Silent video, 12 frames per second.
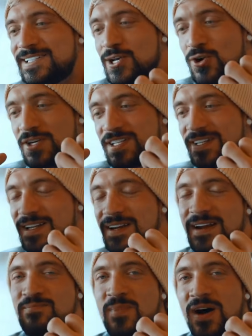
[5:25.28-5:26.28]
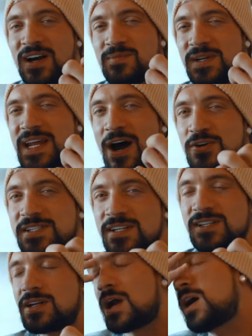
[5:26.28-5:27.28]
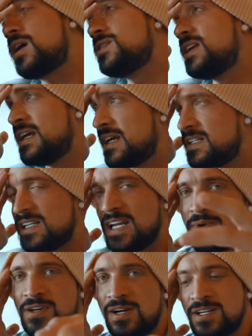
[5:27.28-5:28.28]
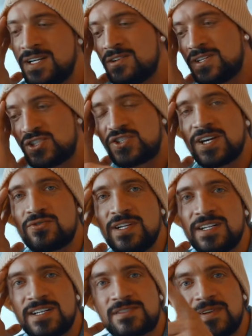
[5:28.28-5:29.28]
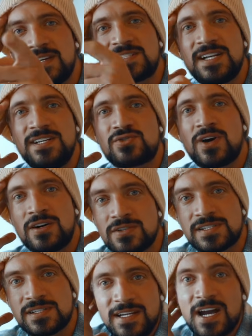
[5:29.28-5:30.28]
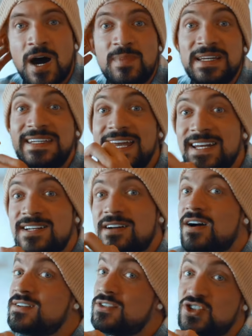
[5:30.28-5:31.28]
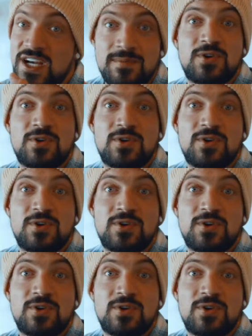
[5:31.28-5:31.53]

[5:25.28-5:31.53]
Die Leute, die machen immer die Aussehen und sagen, ja, nee, die nehmen alle die und die Steroide, deswegen sehen die so aus. Ja, aber jeder kann in Shape